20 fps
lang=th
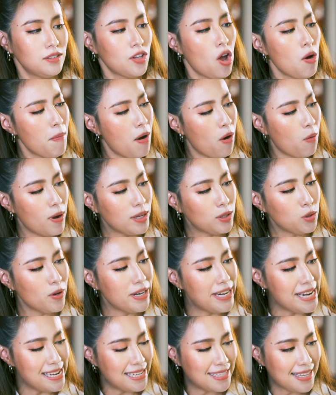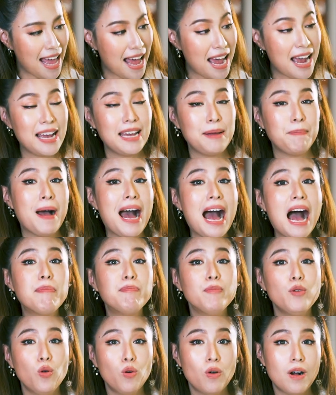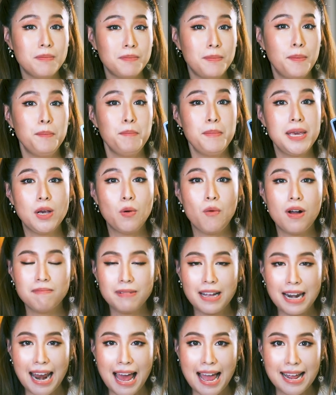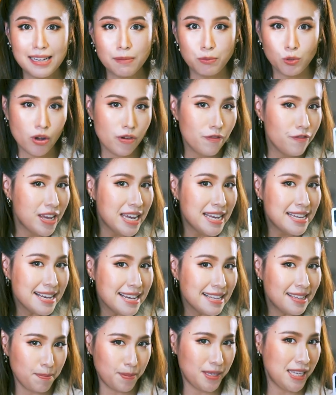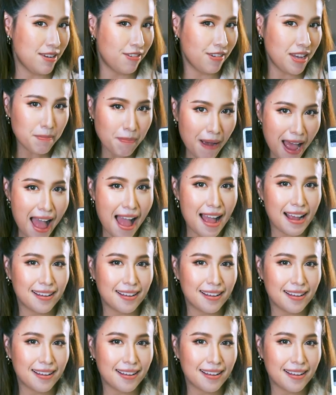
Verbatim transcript: ต้องบอกว่าตัวดีไซน์ภาพรวมมีความคล้ายกับตัว V20 Series มา